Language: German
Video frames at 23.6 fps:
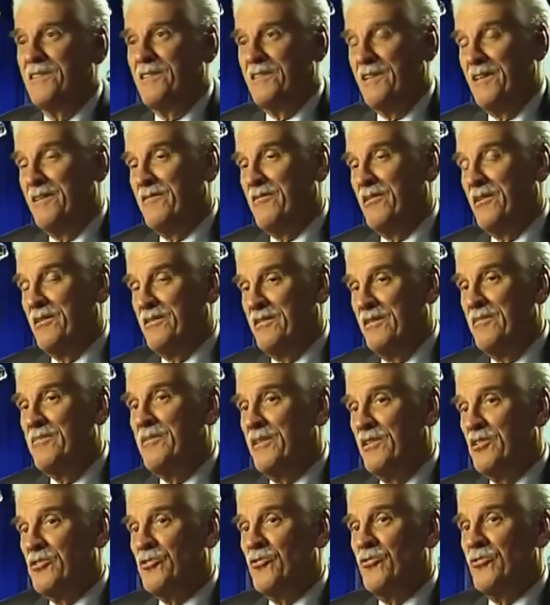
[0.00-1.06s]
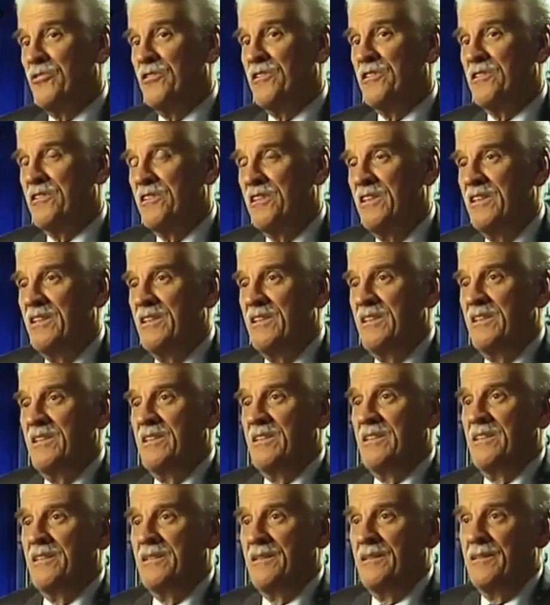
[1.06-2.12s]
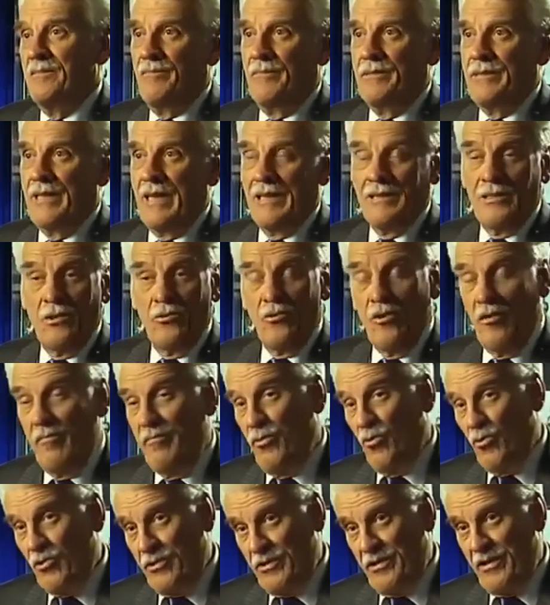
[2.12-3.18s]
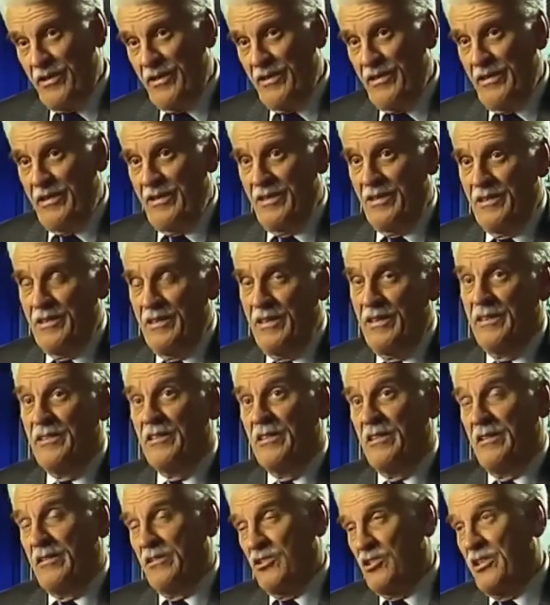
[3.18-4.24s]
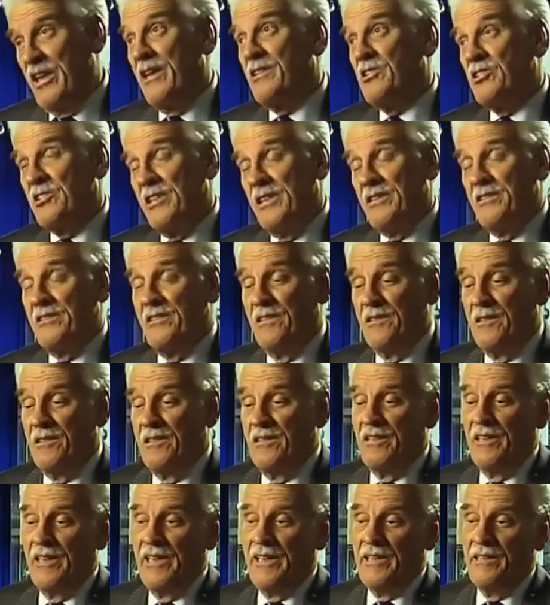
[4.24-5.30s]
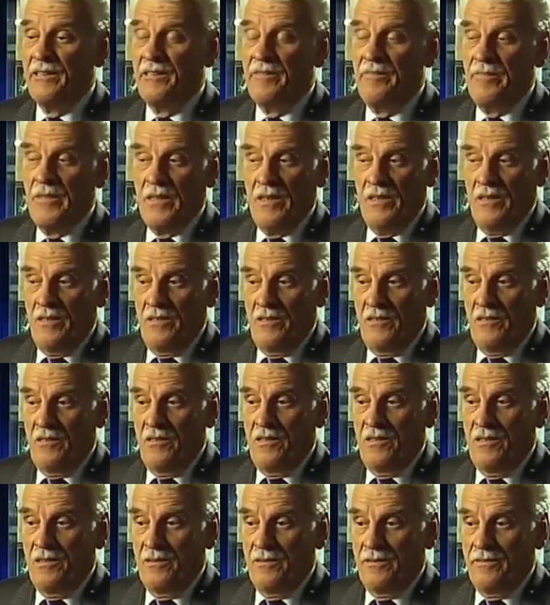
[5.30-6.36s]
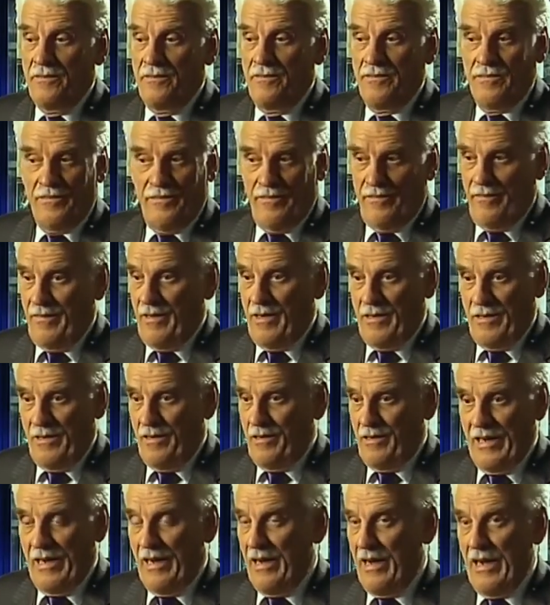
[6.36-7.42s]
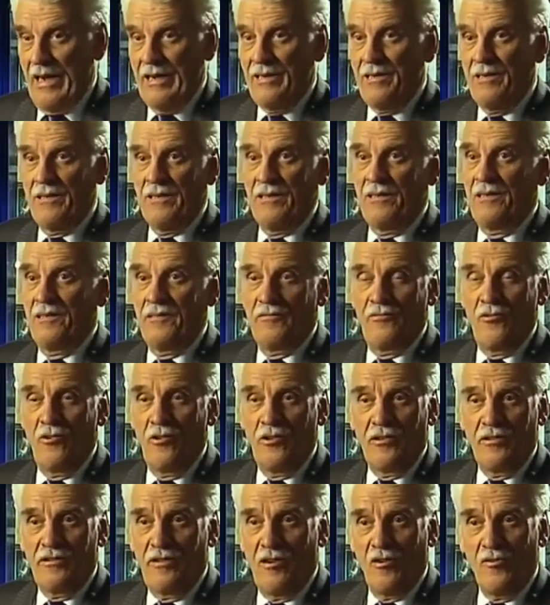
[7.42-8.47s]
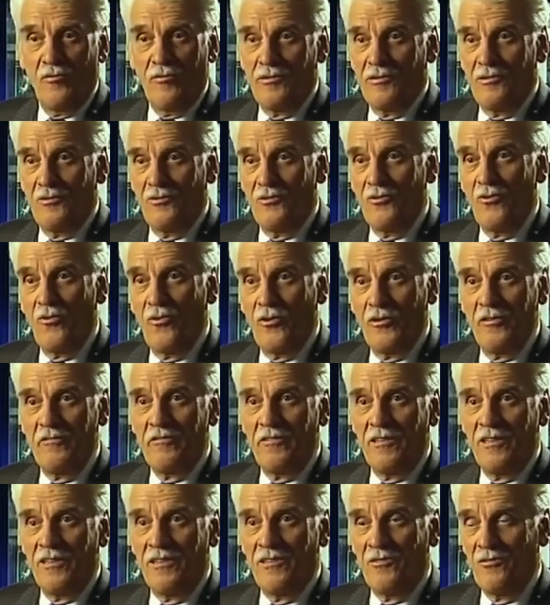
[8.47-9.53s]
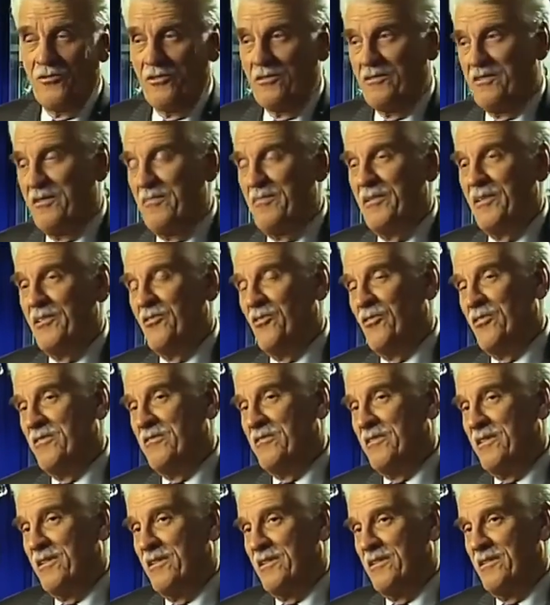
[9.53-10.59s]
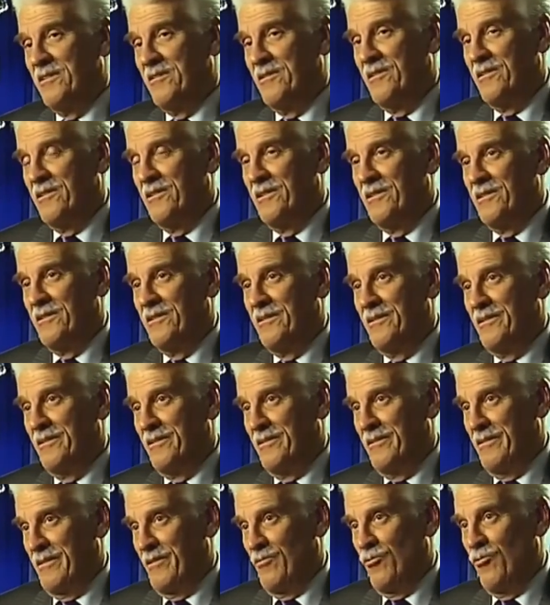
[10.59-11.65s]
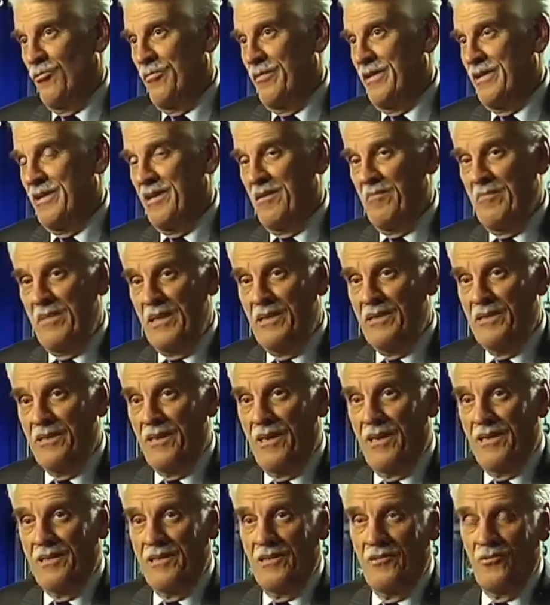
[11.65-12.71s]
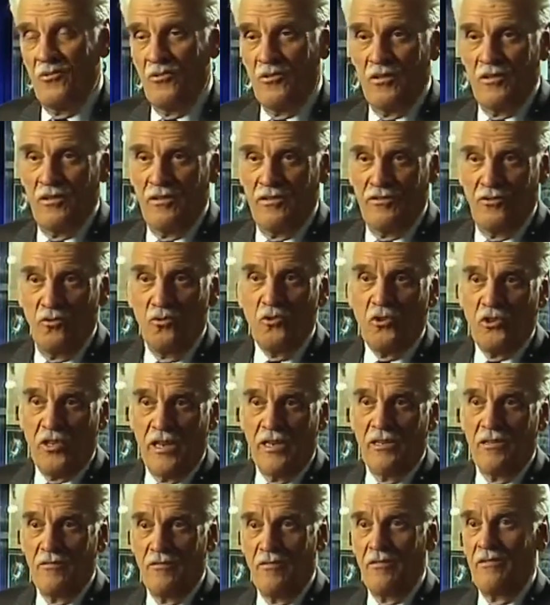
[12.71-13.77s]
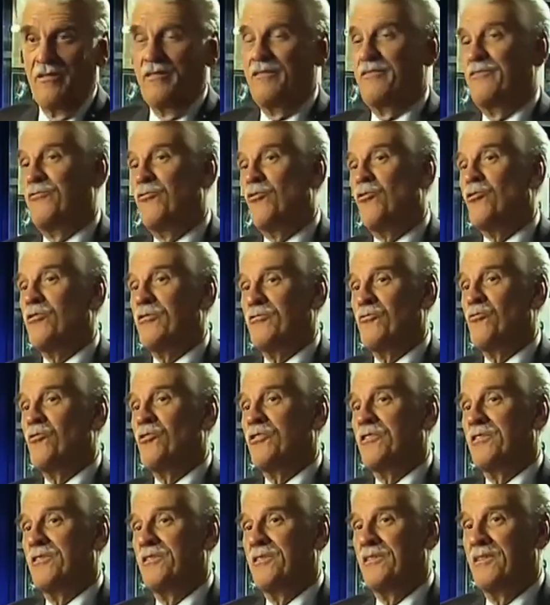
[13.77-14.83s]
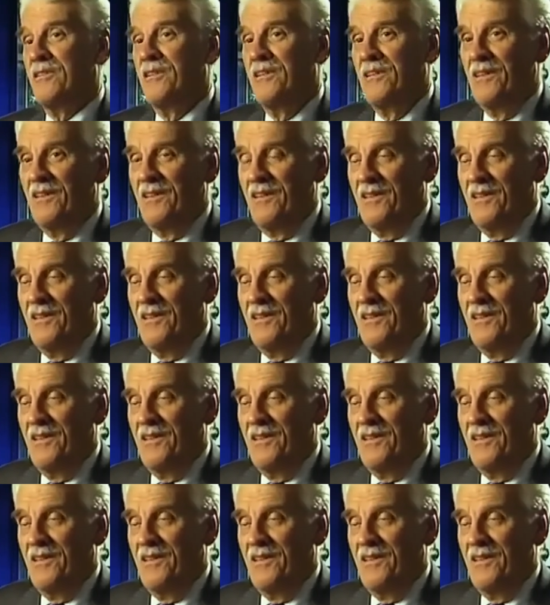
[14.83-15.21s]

äh, der war ziemlich erschüttert. Äh, der hatte nur am Boden trainiert, hier in Sternstädtchen in der Nähe äh, an Geräten, die völlig sauber und neu waren oder ziemlich neu waren. Und äh, oben in der Mir, da hat er nur Zustände vorgefunden.